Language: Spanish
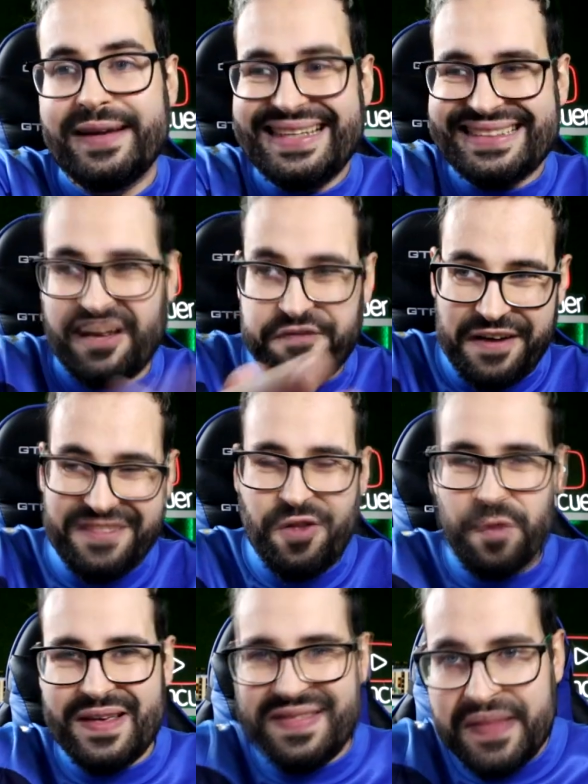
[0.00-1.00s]

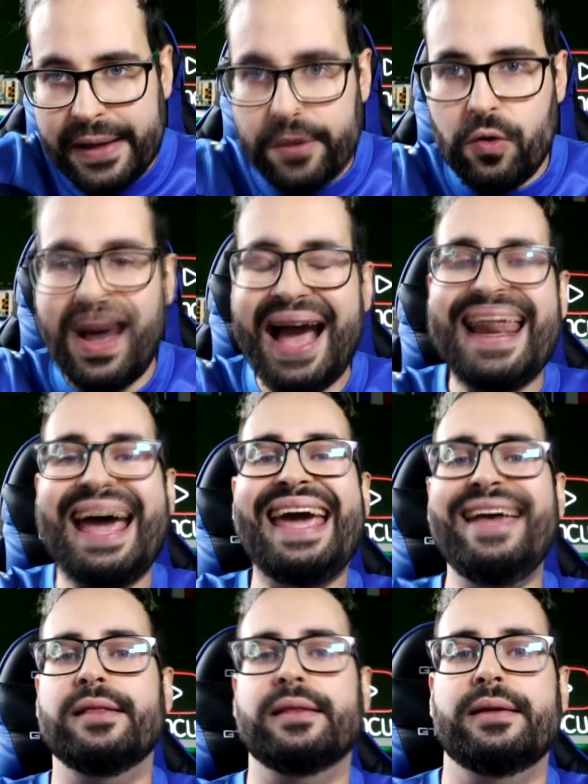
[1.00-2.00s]
estafando dinero a la
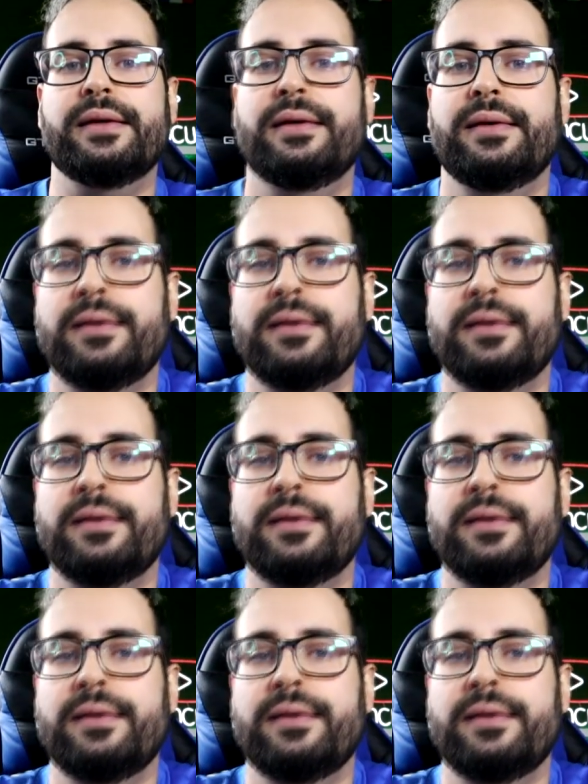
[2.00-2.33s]
gente.